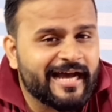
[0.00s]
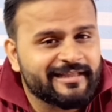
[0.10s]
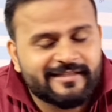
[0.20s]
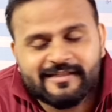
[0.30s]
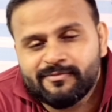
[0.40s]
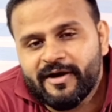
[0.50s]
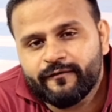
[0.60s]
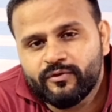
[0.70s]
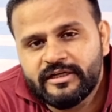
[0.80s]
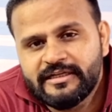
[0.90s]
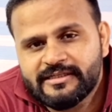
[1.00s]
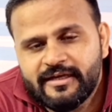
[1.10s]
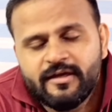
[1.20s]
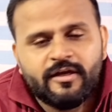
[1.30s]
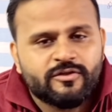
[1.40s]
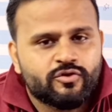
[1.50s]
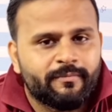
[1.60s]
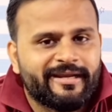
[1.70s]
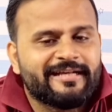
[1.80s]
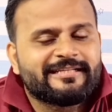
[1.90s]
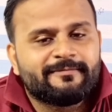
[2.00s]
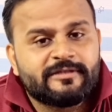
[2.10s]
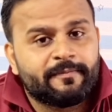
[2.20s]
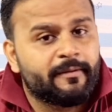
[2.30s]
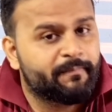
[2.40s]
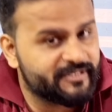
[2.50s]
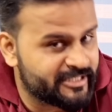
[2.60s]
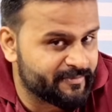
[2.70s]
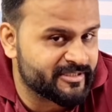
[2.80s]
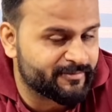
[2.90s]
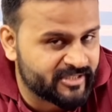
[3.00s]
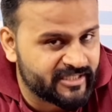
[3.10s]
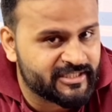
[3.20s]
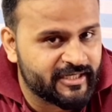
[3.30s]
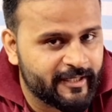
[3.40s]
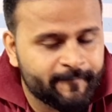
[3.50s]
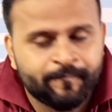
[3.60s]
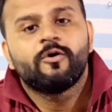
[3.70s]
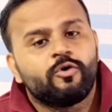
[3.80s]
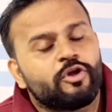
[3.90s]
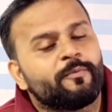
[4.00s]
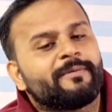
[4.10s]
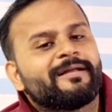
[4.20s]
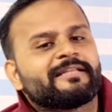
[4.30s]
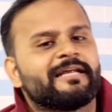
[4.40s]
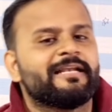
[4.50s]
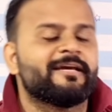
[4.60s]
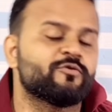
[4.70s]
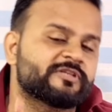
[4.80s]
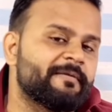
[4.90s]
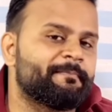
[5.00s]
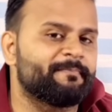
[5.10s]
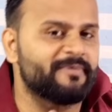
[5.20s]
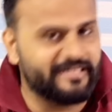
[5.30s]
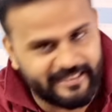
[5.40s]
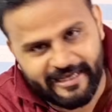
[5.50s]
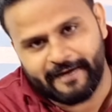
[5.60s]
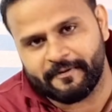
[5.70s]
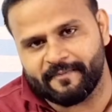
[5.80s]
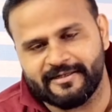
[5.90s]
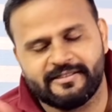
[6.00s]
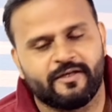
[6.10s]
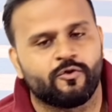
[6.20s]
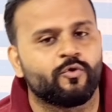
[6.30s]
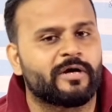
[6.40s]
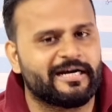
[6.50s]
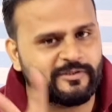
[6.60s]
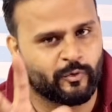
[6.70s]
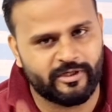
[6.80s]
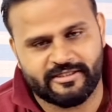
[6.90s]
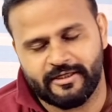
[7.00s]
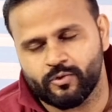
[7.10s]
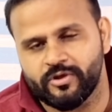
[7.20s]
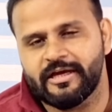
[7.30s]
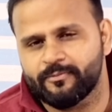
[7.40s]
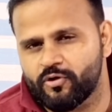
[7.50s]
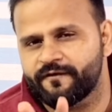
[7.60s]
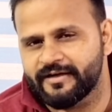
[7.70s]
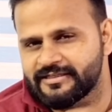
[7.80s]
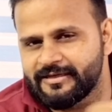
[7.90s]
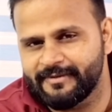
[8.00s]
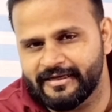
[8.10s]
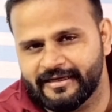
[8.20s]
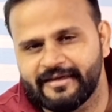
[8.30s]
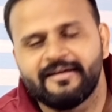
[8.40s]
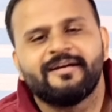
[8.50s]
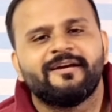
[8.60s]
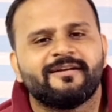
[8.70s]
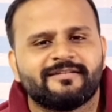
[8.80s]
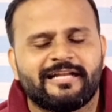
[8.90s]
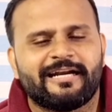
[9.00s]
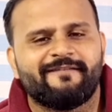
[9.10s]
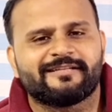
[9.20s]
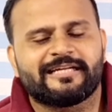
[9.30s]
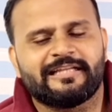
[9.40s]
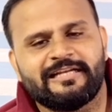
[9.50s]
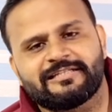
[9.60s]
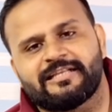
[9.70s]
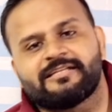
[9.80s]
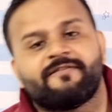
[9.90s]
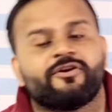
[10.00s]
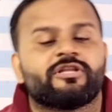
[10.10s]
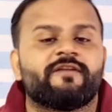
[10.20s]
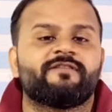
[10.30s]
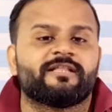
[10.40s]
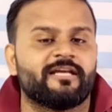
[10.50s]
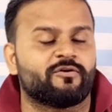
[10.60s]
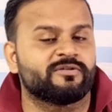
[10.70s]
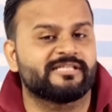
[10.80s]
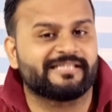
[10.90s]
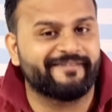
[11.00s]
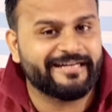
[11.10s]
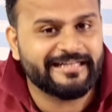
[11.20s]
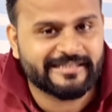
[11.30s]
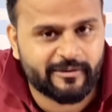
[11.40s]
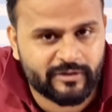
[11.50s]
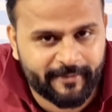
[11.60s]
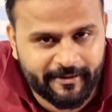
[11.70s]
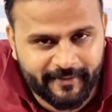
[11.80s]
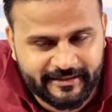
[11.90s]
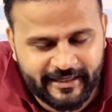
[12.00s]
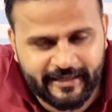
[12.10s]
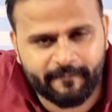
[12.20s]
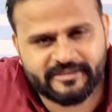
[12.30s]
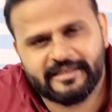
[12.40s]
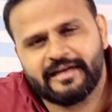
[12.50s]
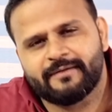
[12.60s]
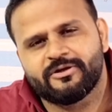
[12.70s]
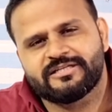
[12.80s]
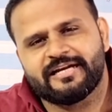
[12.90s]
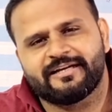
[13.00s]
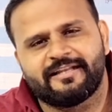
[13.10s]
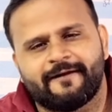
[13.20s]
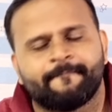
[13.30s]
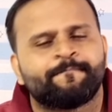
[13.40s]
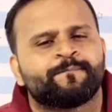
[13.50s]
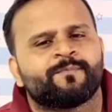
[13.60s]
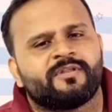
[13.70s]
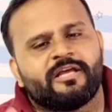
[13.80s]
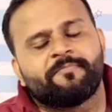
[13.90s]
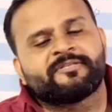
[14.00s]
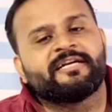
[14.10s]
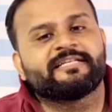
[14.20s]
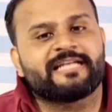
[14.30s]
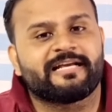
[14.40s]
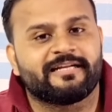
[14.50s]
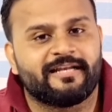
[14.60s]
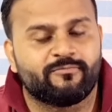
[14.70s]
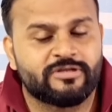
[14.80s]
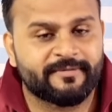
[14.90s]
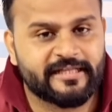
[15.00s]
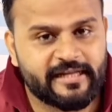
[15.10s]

सात ऐसे स्मार्टफोन डील्स हैं जो मेरे हिसाब से अपने बजट में सबसे अच्छे हैं उनके ऊपर बात करेंगे लेकिन उसके लिए आपके पास ये दोनों कार्ड्स होने चाहिए तो ही आपको ऑफर अच्छे मिलेंगे ज्यादा टाइम वेस्ट करते नहीं चलते वीडियो की तरफ देखते हैं कौन से सेवन डील्स हैं उनके बारे में बात करेंगे पसंद आया कमेंट शेयर कर देना नहीं पसंद है डिसलाइक कर देना मुझे